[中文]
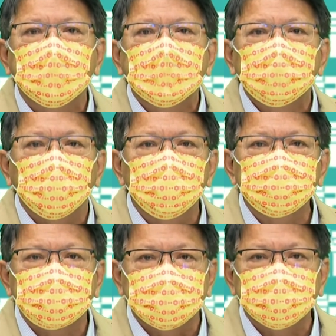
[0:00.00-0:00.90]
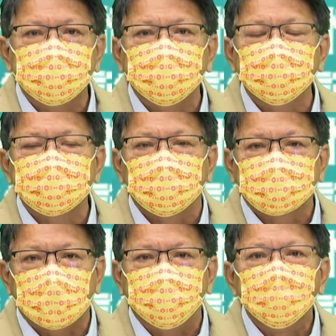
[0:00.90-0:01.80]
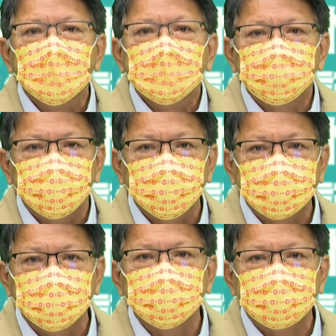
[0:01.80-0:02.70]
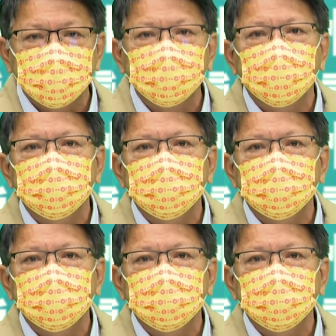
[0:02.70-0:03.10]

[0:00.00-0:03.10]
同时，今天早上取消了今天